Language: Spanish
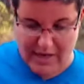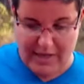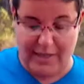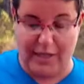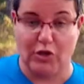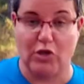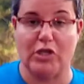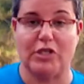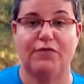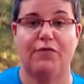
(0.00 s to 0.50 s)

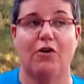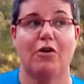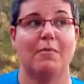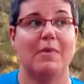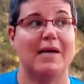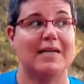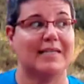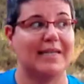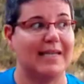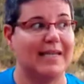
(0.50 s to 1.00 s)
de todas
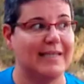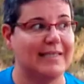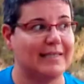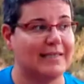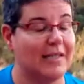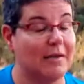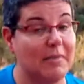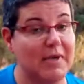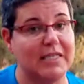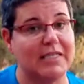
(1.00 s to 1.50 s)
formas,
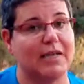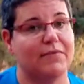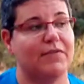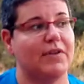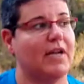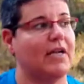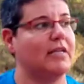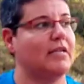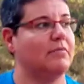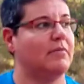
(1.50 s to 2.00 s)
este mes a
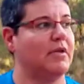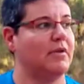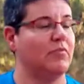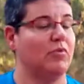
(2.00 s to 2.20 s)
final de...